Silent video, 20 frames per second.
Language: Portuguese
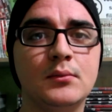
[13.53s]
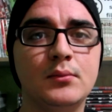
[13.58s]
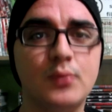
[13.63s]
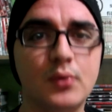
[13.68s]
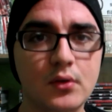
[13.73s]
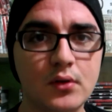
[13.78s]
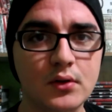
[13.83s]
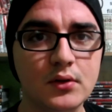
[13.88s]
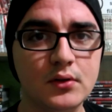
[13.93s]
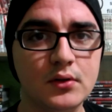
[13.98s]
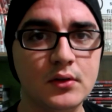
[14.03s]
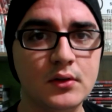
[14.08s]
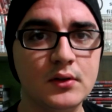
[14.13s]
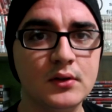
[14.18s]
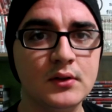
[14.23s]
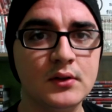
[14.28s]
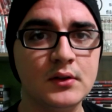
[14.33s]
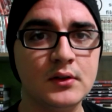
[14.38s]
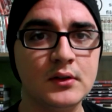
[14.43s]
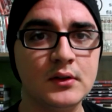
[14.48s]
Pronto?
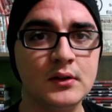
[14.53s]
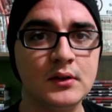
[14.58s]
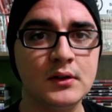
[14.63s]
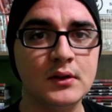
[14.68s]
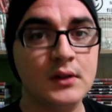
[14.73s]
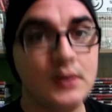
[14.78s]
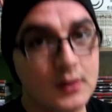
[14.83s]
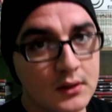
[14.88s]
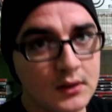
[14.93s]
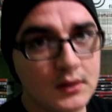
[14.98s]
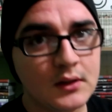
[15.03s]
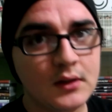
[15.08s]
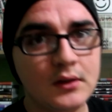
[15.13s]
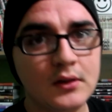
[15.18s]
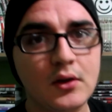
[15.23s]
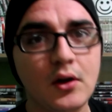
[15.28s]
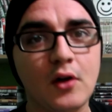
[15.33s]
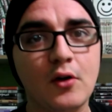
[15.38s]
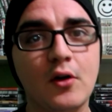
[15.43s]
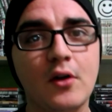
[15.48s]

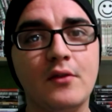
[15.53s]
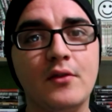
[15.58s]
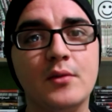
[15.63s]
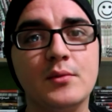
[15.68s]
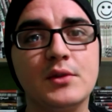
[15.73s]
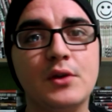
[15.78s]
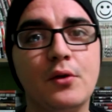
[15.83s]
Então agora vamos